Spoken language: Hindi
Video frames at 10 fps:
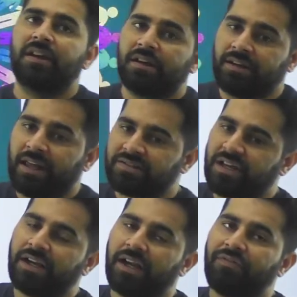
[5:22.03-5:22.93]
नेक्स्ट
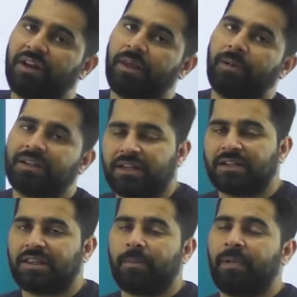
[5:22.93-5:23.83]
करंट अफेयर की बात
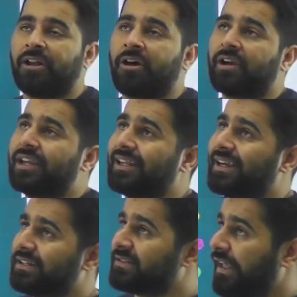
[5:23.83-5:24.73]
करते हैं माइनॉरिटी
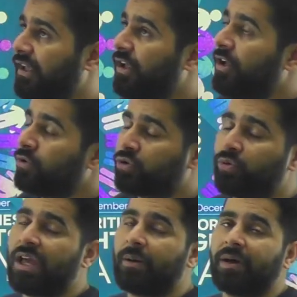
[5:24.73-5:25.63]
राइट्स डे तो
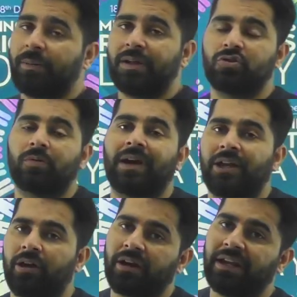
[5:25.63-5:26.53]
दुनिया भर में जो
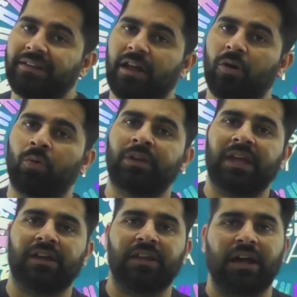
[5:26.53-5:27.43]
माइनॉरिटीज हैं उनके
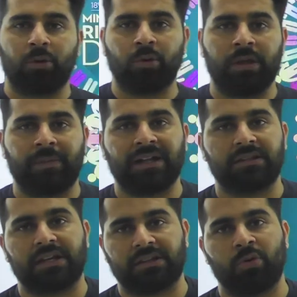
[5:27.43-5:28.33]
अधिकारों की बात
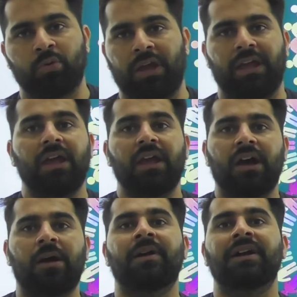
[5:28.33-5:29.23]
करते हुए
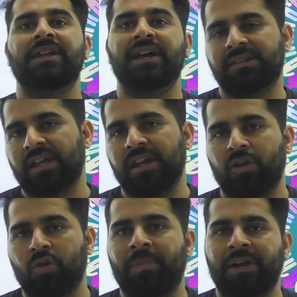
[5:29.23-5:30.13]
हम 18 तारीख
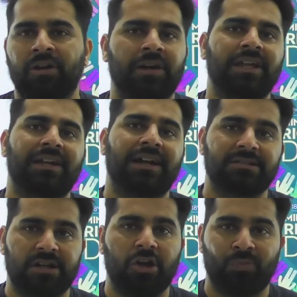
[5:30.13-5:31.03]
को माइनॉरिटी राइट्स
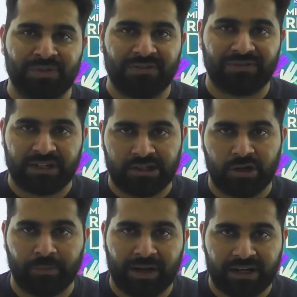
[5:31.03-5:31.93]
डे ऑब्जर्व करते हैं और
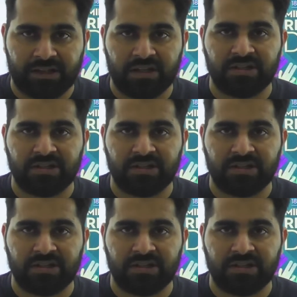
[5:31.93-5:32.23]
भारत देश के